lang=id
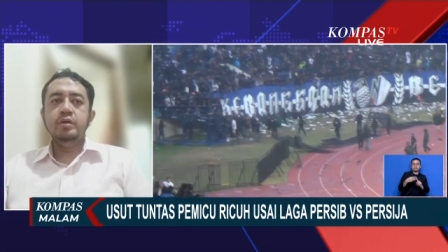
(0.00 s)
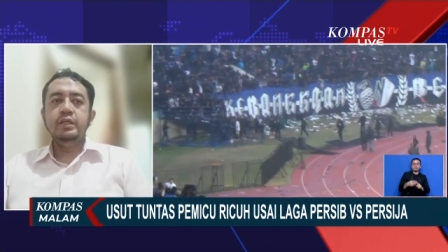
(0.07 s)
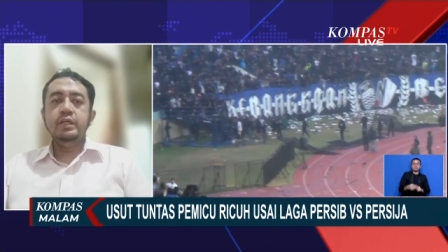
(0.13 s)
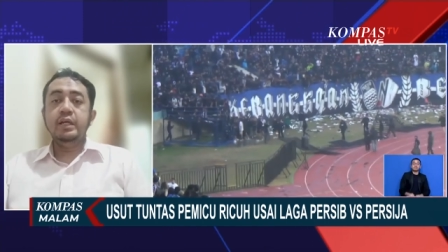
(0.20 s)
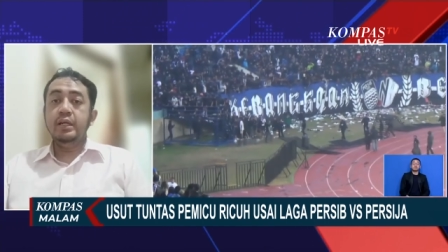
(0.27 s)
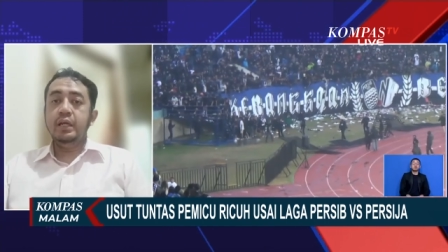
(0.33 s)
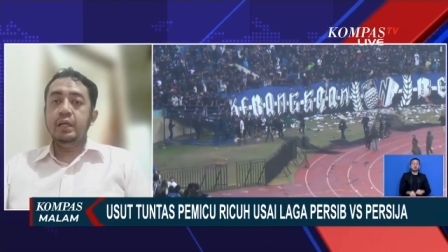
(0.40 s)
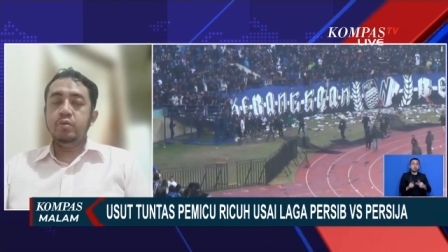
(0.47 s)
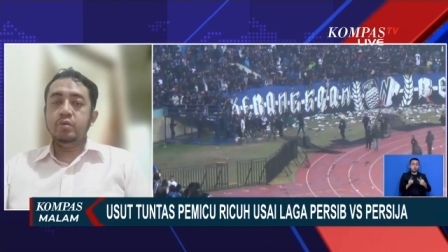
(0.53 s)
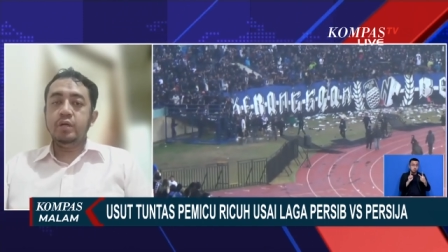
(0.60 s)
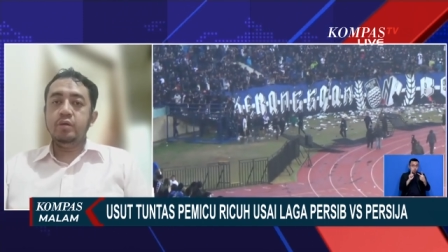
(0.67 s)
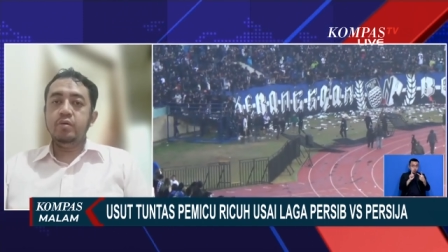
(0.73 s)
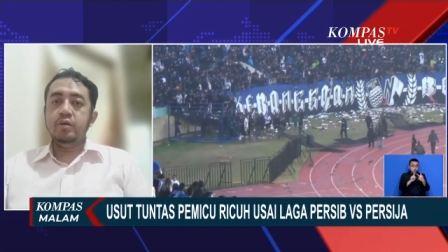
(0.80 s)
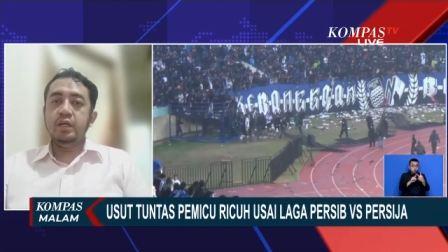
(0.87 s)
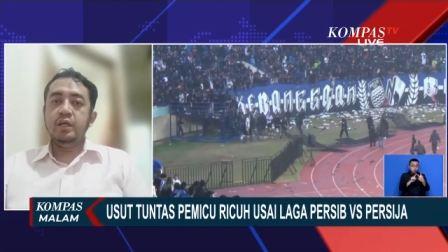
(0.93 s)
yang
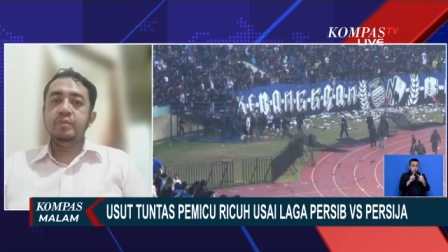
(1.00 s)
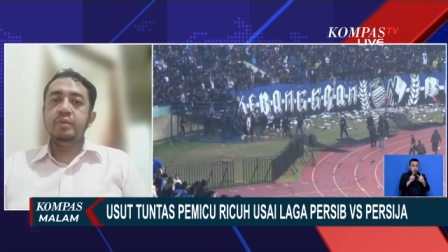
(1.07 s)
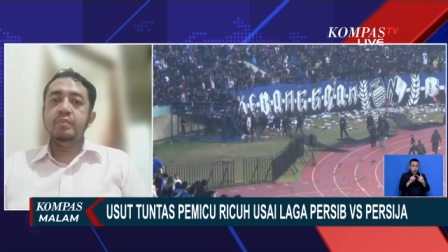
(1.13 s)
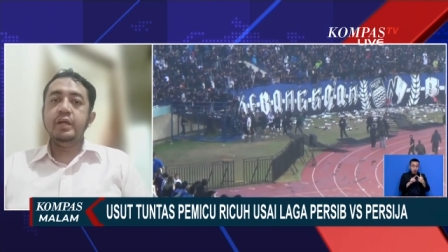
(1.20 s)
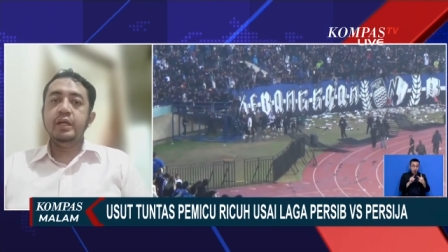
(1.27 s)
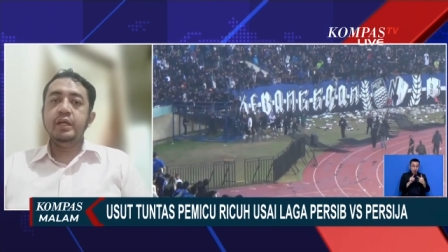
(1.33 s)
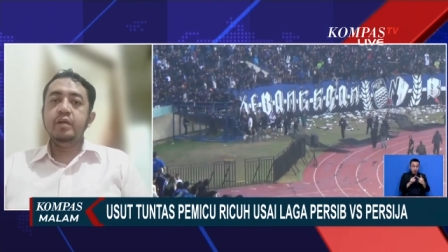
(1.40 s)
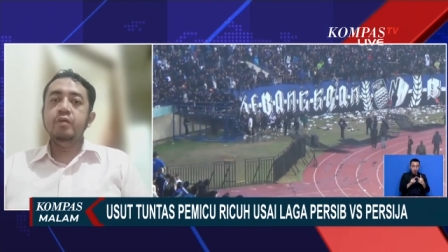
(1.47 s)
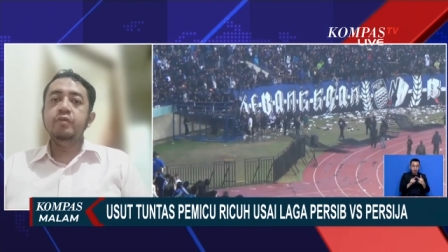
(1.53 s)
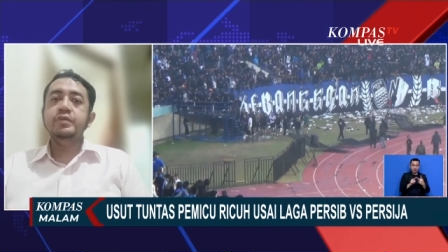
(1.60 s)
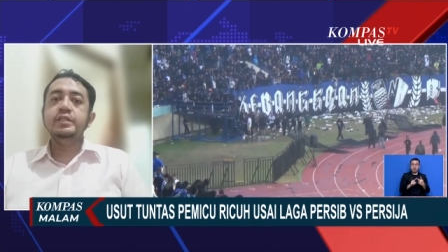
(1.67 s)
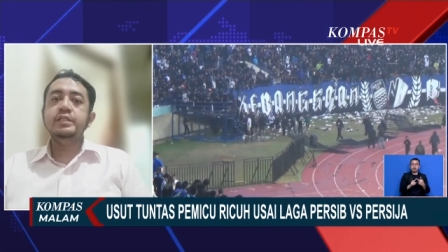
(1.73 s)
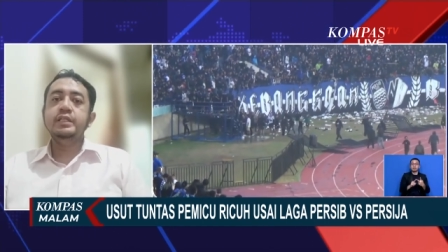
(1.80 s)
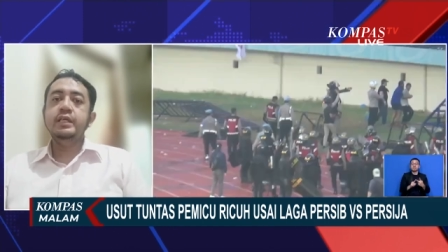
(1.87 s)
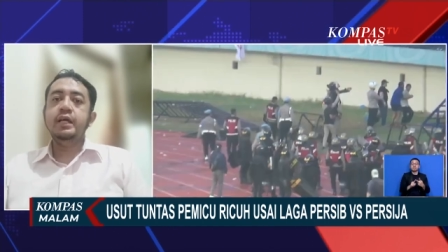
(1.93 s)
dilakukan oleh pemain dan
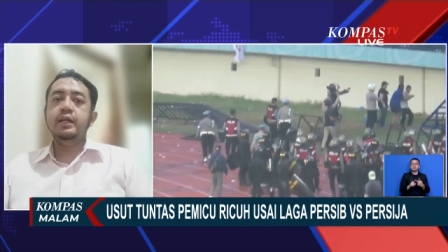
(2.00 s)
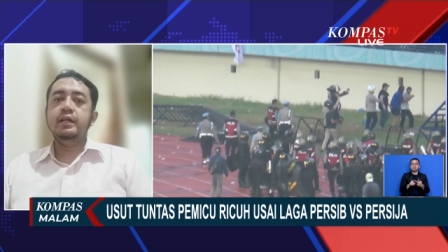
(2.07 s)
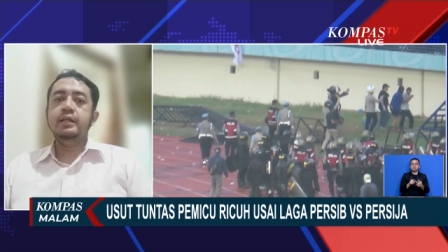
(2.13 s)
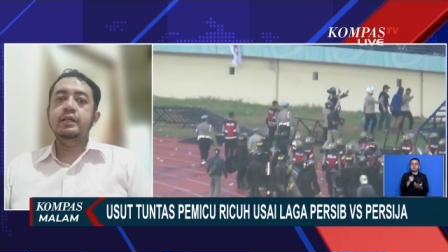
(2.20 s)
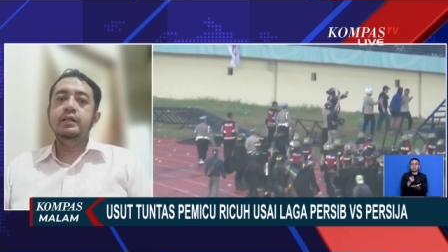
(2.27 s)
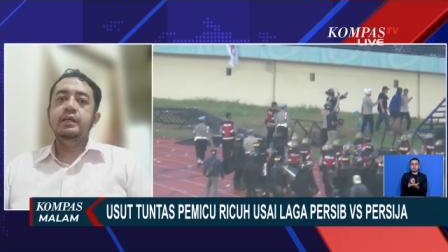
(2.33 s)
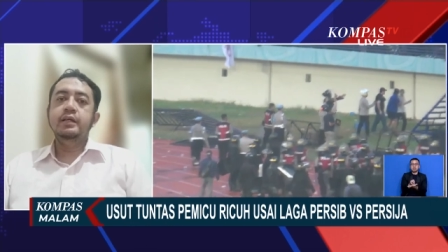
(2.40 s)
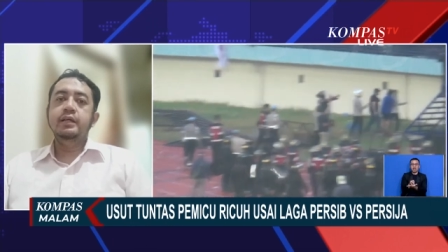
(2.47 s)
ofisial.